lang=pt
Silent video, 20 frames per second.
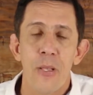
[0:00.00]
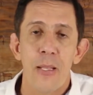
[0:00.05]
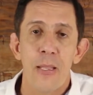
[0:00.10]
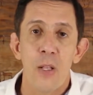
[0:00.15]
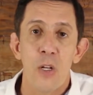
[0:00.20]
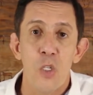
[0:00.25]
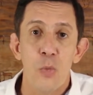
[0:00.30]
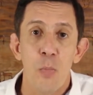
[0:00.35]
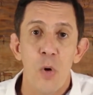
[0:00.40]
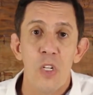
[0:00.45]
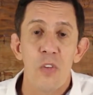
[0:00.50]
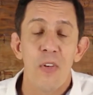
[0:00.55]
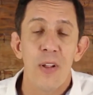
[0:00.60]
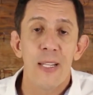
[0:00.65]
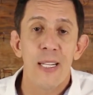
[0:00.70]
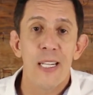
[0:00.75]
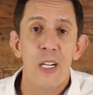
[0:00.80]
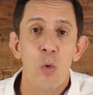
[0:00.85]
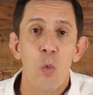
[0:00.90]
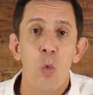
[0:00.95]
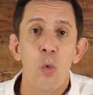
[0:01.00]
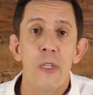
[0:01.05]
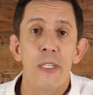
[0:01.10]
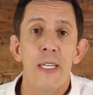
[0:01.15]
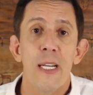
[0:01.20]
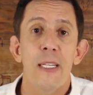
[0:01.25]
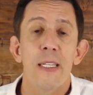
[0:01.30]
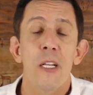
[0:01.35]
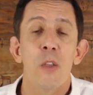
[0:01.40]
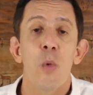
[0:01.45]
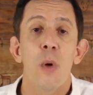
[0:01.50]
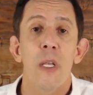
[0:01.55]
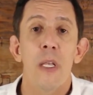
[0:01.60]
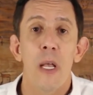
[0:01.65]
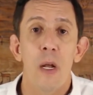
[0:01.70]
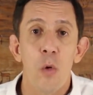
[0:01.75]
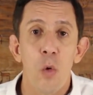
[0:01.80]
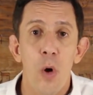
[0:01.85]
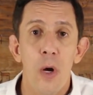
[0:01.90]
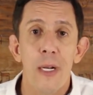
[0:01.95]
Então a gente pode fazer essa consciência no
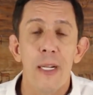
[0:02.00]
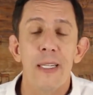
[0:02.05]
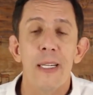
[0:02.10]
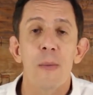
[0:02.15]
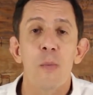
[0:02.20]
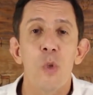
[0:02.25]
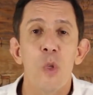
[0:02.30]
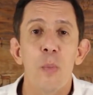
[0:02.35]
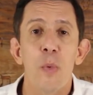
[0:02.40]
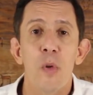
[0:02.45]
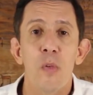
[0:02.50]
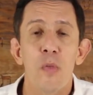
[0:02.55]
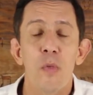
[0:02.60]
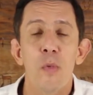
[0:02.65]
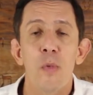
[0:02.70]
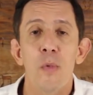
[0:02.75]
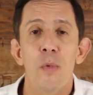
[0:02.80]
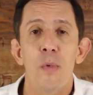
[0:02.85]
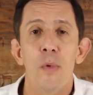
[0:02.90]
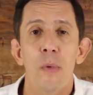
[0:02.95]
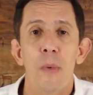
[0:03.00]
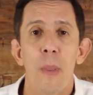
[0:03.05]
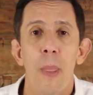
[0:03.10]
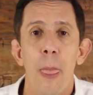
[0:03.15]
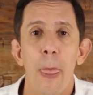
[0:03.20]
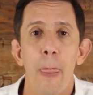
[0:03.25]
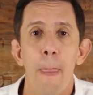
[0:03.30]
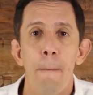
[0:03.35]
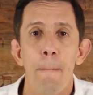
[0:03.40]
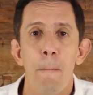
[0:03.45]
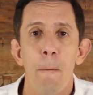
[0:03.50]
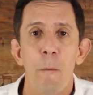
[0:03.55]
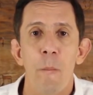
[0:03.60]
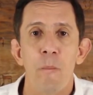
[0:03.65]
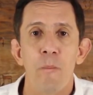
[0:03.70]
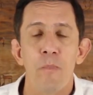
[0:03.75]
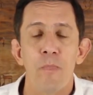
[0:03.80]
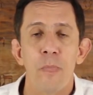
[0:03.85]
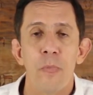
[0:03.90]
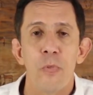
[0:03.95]
aqui e agora, isso é muito profundo.
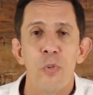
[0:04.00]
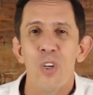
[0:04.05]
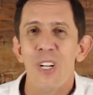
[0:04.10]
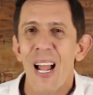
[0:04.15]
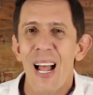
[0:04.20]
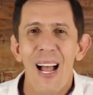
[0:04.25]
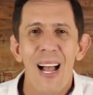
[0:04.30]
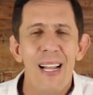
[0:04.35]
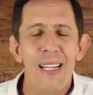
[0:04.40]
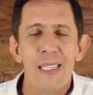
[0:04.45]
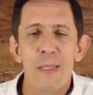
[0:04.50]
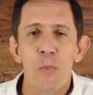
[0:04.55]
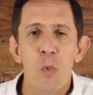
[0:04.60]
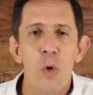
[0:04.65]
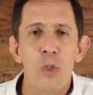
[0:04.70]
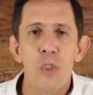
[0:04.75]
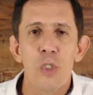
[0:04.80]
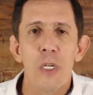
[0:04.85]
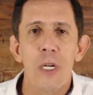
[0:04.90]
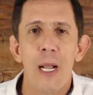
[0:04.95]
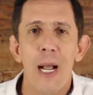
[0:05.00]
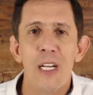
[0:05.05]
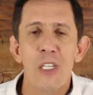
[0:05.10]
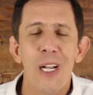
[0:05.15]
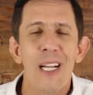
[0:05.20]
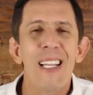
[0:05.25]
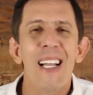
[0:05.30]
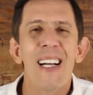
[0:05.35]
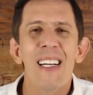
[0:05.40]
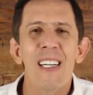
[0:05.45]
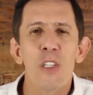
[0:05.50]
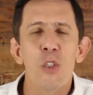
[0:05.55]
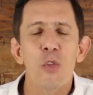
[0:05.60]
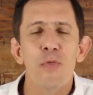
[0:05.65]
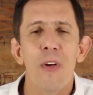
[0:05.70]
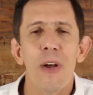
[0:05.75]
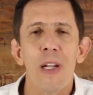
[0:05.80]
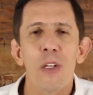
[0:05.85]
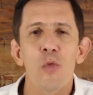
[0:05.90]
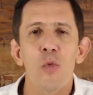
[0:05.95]
Tirar esse monte de caixa. Cada anjo
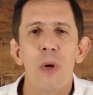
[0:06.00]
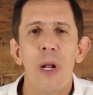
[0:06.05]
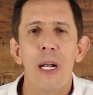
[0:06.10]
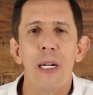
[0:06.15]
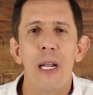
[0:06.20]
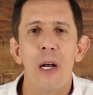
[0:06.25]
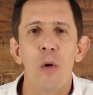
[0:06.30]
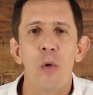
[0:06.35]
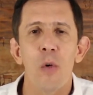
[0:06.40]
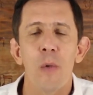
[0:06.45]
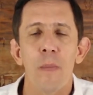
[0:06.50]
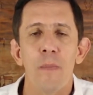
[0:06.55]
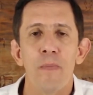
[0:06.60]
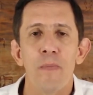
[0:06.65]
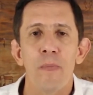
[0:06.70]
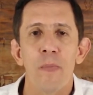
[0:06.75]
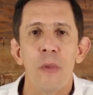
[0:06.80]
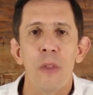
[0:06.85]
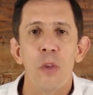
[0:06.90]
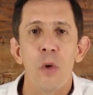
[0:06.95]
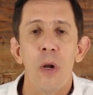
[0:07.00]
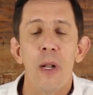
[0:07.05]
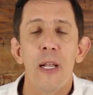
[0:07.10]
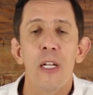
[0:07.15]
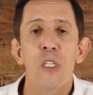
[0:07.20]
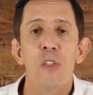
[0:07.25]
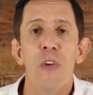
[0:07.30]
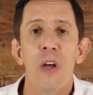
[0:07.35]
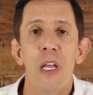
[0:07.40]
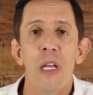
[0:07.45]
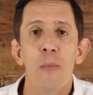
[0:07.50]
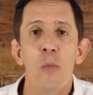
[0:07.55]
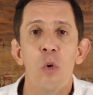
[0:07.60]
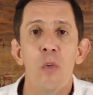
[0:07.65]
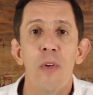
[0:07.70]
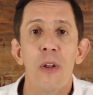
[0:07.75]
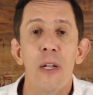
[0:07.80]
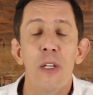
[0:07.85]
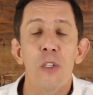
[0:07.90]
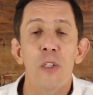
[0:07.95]
fala de um canal. Na hora que a gente vai
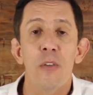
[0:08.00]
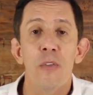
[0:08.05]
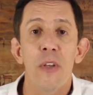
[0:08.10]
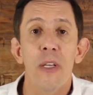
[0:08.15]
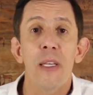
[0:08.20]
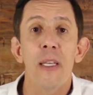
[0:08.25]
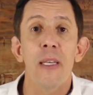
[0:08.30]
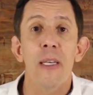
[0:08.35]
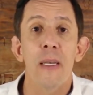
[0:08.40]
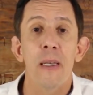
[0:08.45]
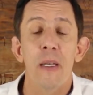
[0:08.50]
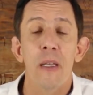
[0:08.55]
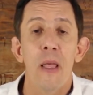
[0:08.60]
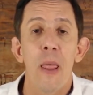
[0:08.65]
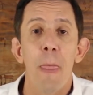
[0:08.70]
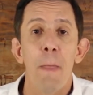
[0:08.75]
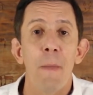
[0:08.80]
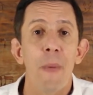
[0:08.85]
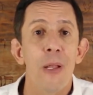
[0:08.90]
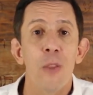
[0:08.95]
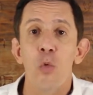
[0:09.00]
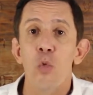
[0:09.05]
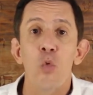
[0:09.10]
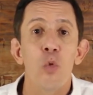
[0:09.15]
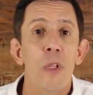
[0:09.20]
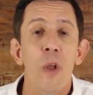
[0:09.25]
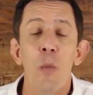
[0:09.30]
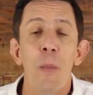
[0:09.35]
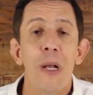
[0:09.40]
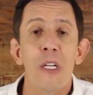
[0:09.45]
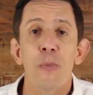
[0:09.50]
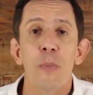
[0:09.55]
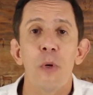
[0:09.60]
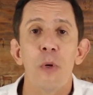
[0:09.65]
remover, a gente vê que é tudo tão mais